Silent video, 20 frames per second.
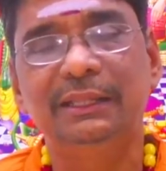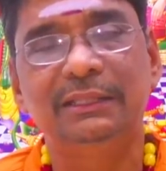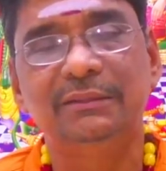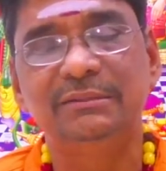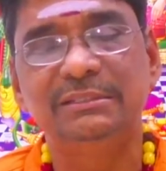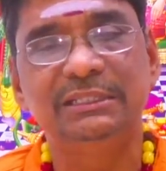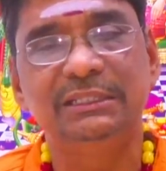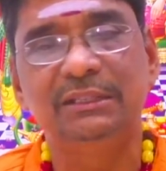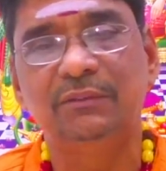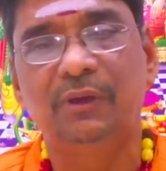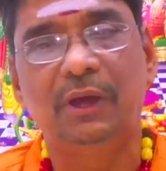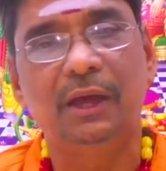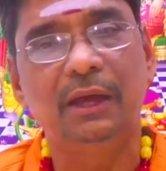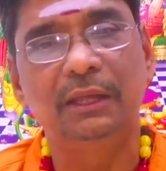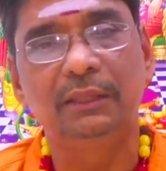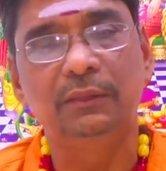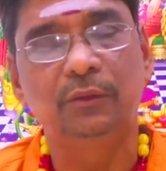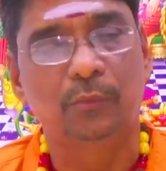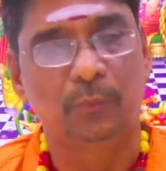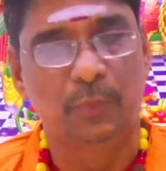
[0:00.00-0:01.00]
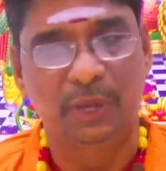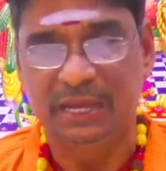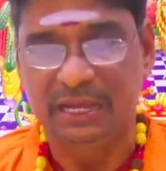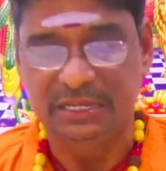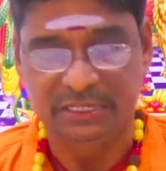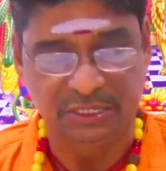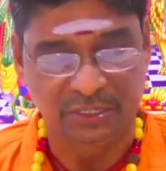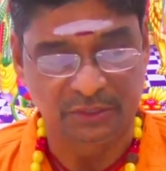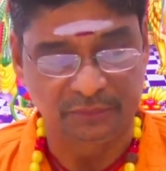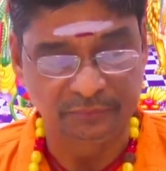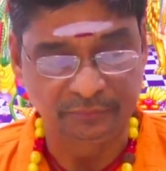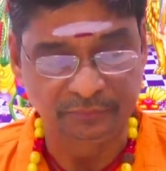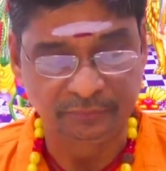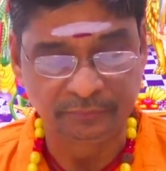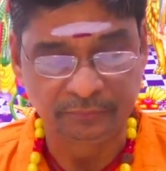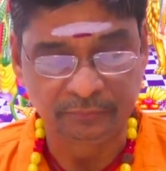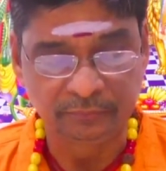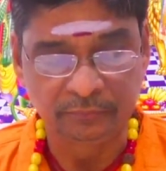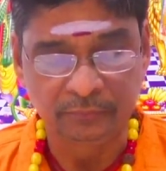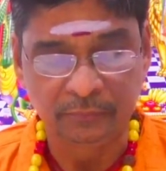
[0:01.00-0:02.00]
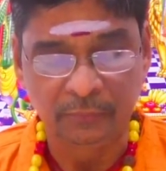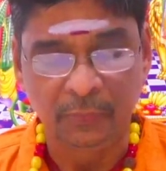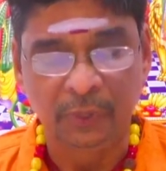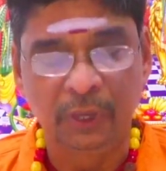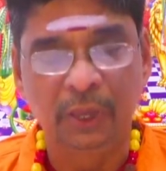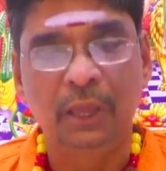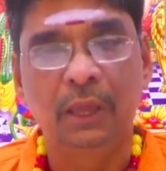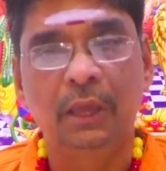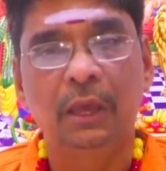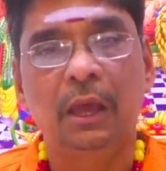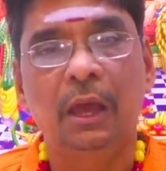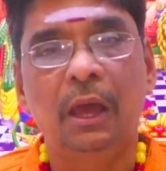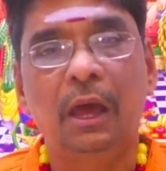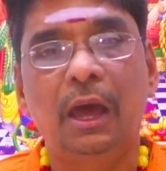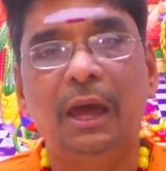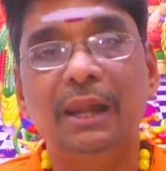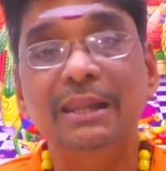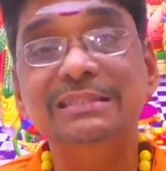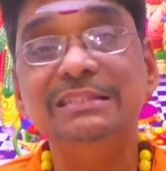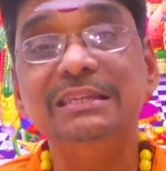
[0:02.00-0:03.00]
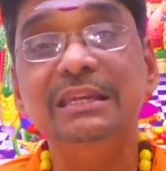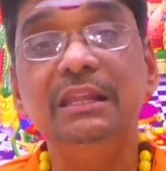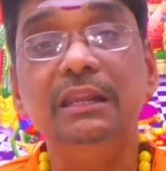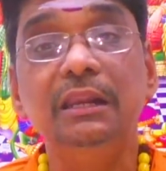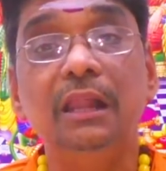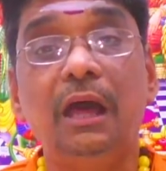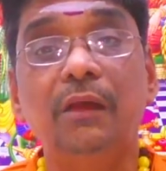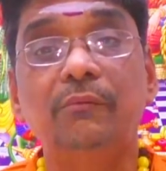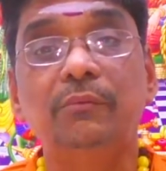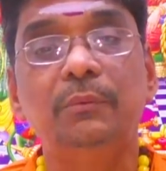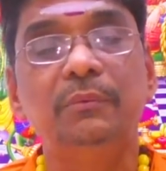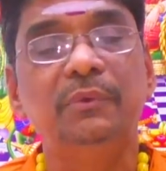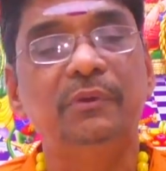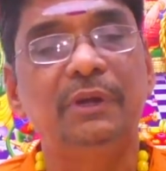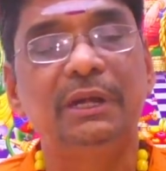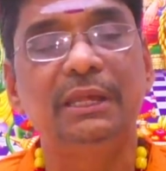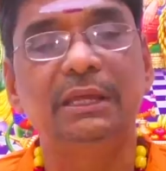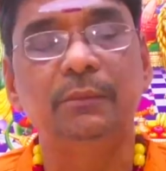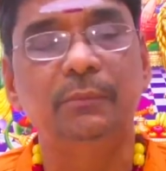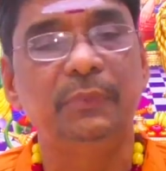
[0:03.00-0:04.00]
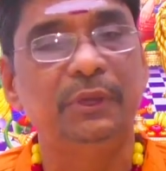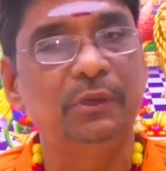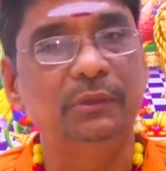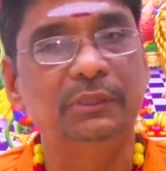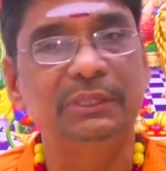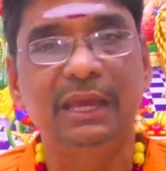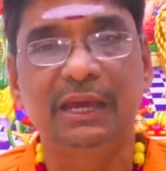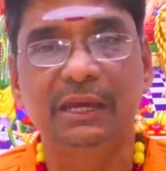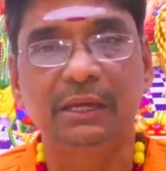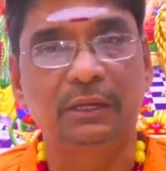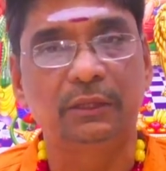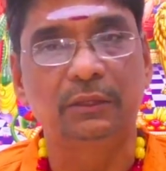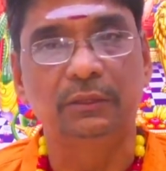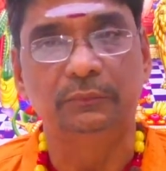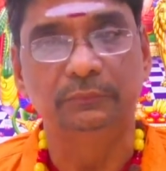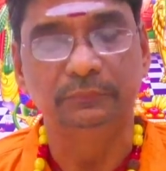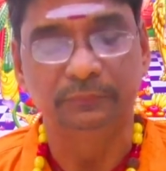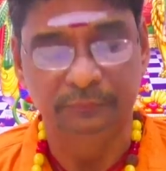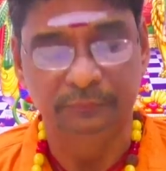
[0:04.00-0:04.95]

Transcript: அந்த விஷயத்தை வாங்குறது ரொம்ப கஷ்டம் அரசியலில் ஆர்வம் இவர்களுக்கு மிகுதியாக இருக்கும்